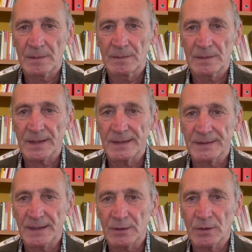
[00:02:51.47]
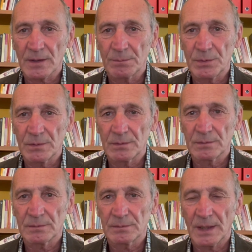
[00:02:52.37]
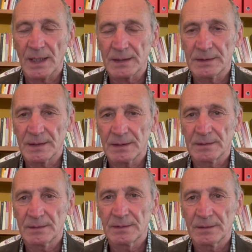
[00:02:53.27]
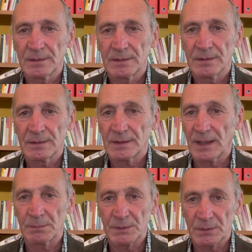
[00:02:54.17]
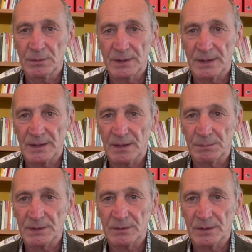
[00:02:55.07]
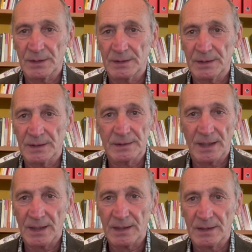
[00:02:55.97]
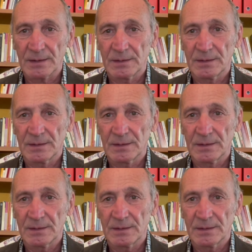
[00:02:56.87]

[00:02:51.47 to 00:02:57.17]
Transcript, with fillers: rese ancora più aride dall'abitudine della pastorizia, andare,